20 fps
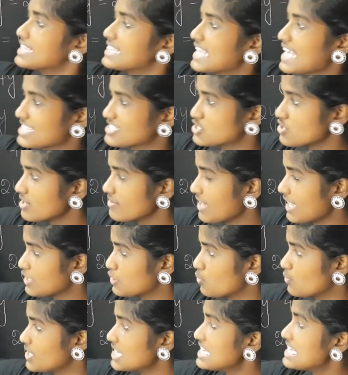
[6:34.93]
இந்த எக்ஸோட
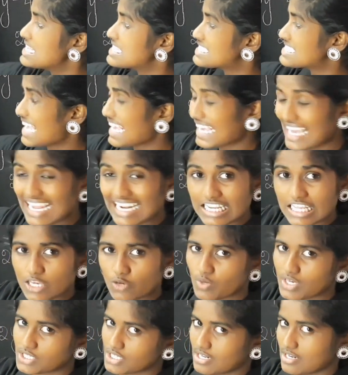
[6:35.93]
வேல்யூவை செகண்ட்
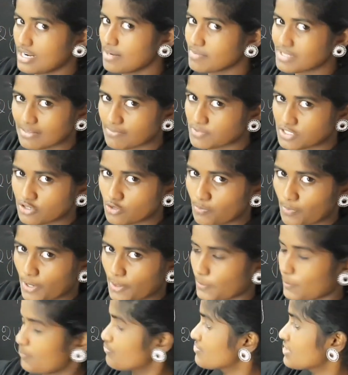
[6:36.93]
ஈக்குவேஷனில் நம்ம சப்ஸ்டியூட்
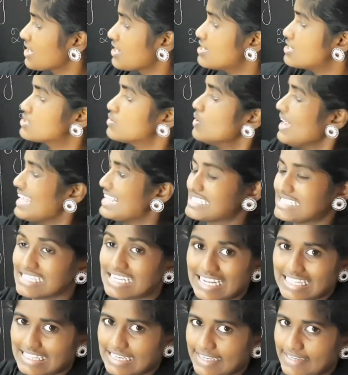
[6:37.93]
பண்ணோம் ஸோ எக்ஸ்
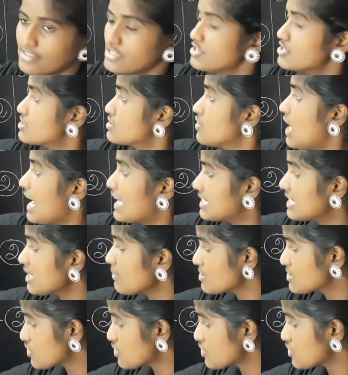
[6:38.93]
இடத்துல ஸோ அதை நம்ம